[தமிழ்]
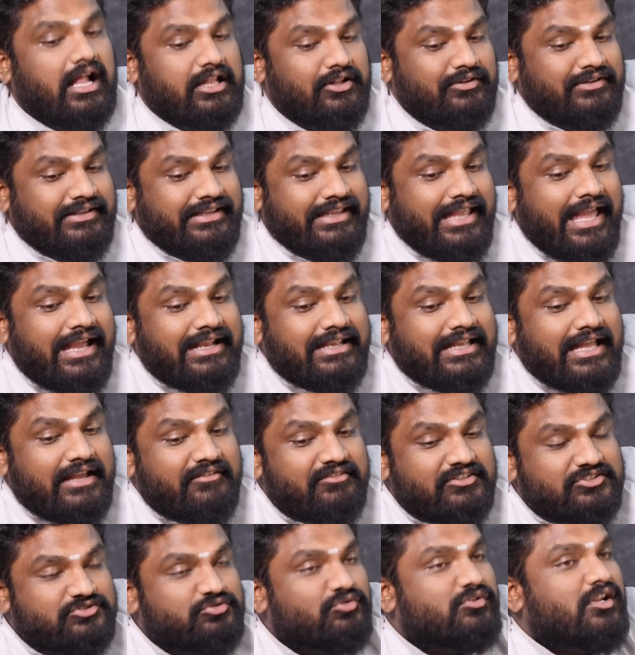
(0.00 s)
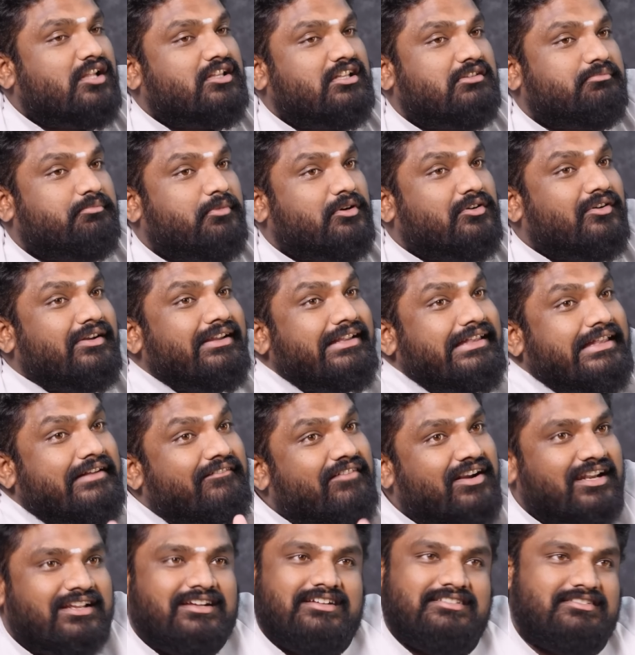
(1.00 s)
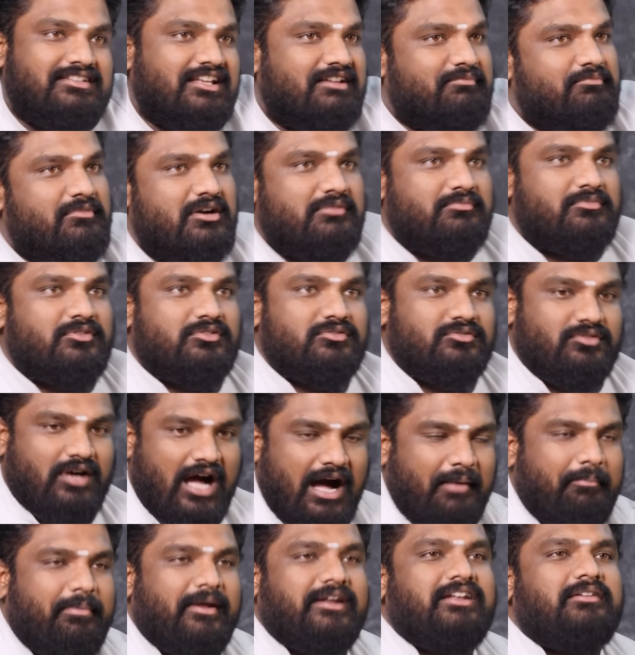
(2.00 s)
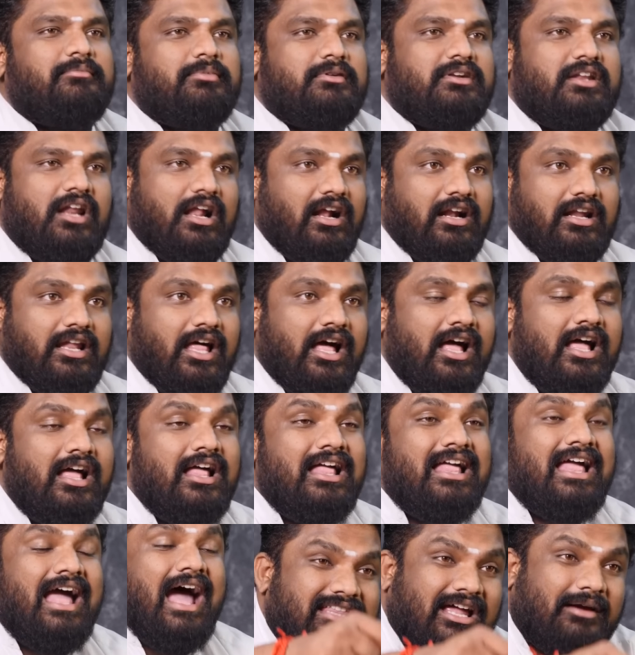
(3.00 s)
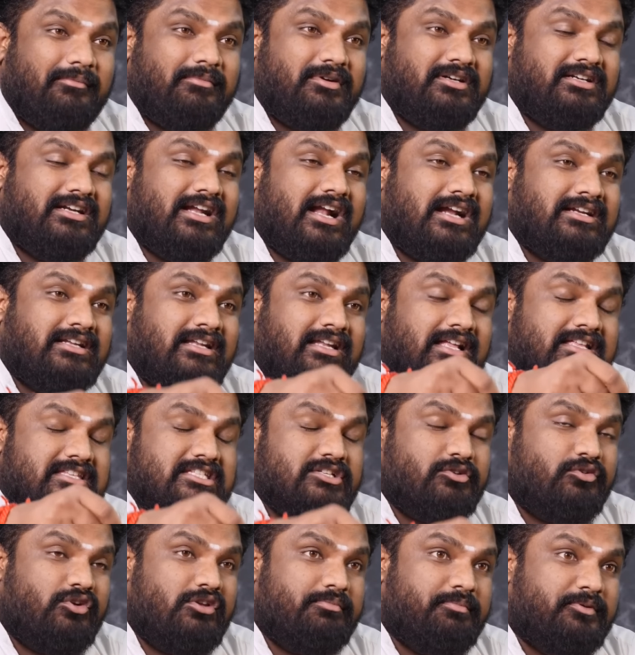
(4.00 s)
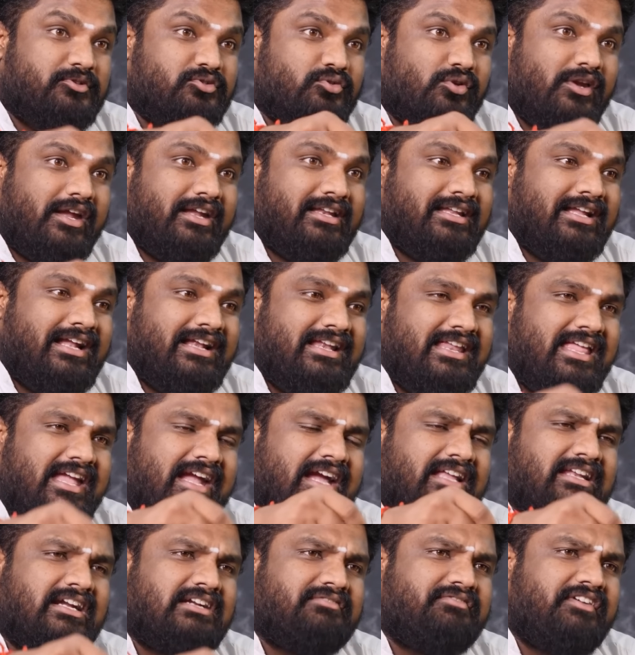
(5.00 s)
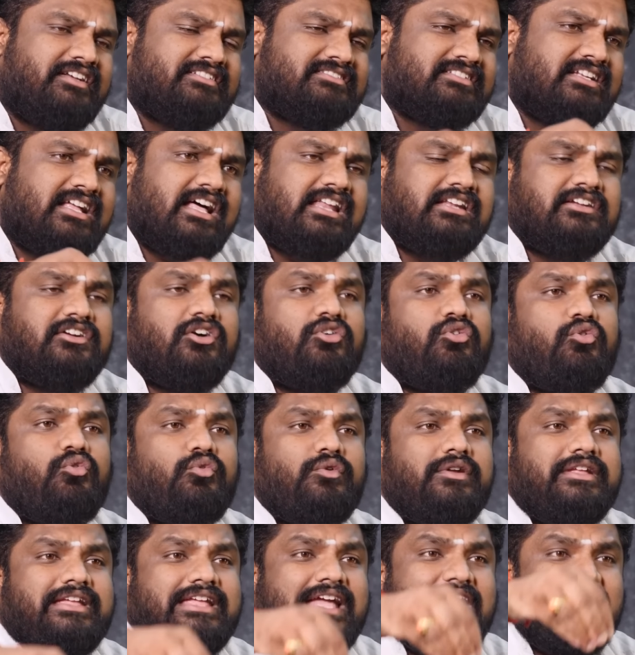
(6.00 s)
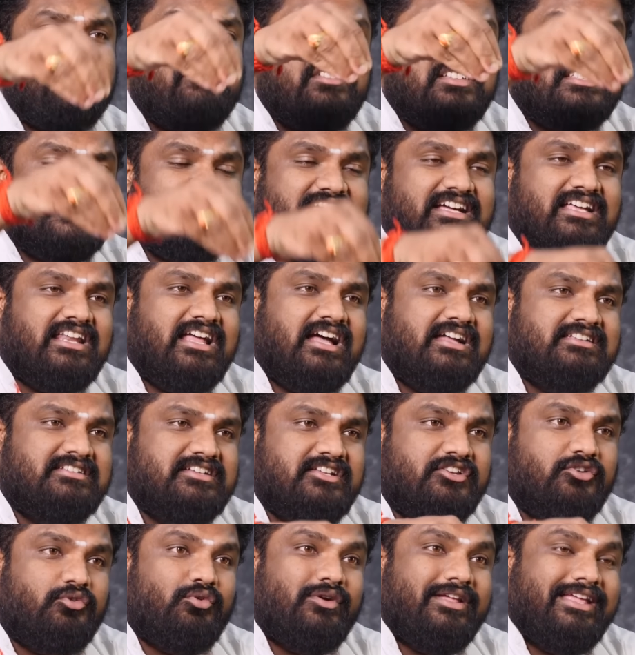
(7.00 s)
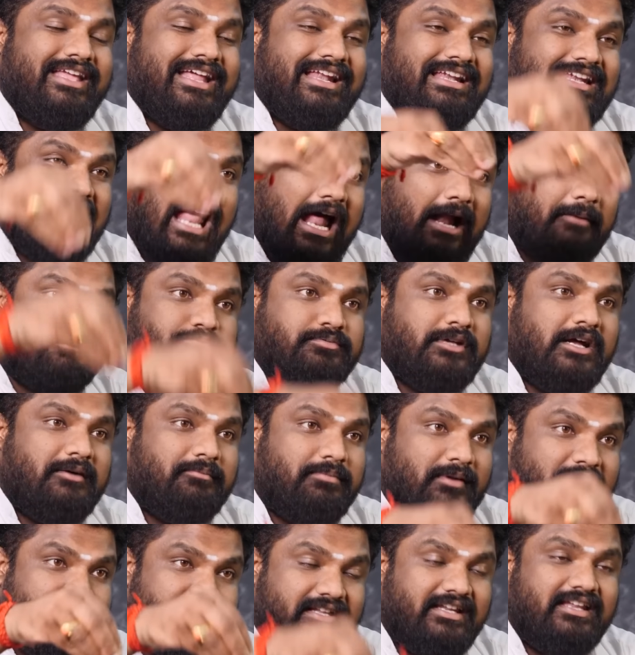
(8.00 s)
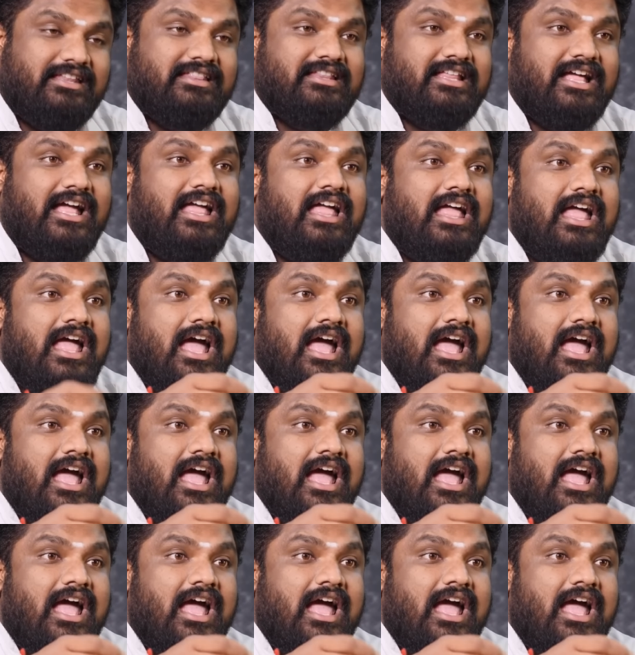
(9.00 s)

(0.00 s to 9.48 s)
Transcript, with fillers: அதாவது ஏ கே விஸ்வநாதன் பக்கம் இந்த வழக்கு திரும்பாமல் இருக்கும் அப்போ என்ன பண்ணுறாங்கன்னா தமிழ்நாடு லஞ்ச ஒழிப்புத்துறையில் லீகல் அட்வைஸராக இருக்கக்கூடிய விஜயராஜனுடைய லேப்டாப்பில் இருந்த